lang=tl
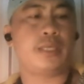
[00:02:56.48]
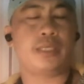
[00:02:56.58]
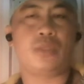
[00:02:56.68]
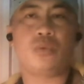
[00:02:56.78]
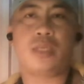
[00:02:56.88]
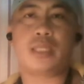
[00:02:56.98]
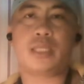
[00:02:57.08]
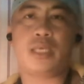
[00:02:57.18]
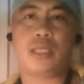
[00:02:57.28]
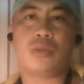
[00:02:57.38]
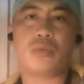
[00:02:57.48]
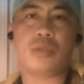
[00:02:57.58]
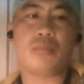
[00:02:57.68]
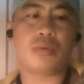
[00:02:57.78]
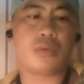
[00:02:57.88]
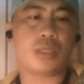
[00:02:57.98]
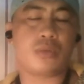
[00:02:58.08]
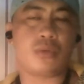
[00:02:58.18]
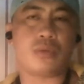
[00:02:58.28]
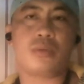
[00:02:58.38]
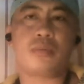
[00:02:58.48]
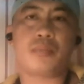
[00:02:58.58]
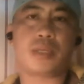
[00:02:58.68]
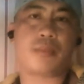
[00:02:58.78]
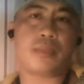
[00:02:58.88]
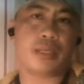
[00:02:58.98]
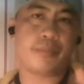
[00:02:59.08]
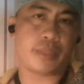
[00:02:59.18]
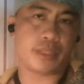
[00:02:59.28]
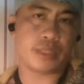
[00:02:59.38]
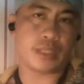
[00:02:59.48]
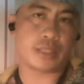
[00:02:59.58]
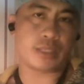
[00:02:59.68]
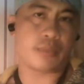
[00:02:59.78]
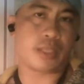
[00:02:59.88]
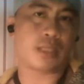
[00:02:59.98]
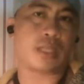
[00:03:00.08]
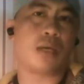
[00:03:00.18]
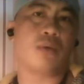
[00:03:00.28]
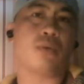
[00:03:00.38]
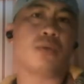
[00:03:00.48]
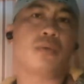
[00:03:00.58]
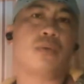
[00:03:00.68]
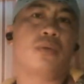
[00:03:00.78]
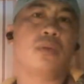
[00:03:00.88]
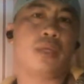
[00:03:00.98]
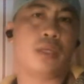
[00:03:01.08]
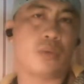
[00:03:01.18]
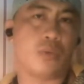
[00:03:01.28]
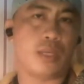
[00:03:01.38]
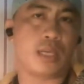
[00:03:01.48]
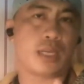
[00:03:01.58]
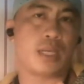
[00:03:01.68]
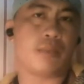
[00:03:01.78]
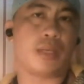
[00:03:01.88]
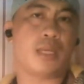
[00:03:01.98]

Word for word: sinulat niya itong libro na to para makaipag-share sa mga tao walang kalam